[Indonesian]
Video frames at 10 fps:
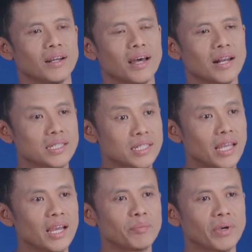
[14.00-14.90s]
Karena
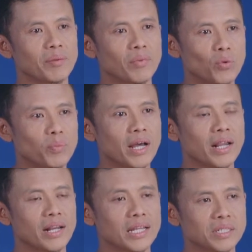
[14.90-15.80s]
saya ingin
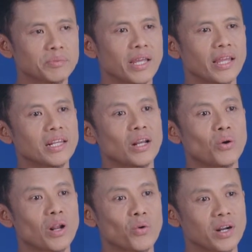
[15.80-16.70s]
merubah nasib saya dan
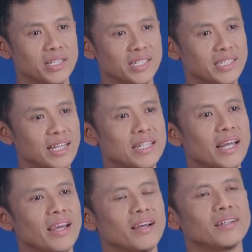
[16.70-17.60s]
orang-orang di sekitar
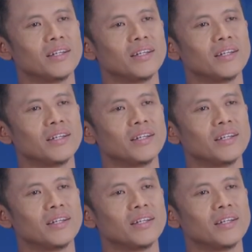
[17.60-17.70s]
saya.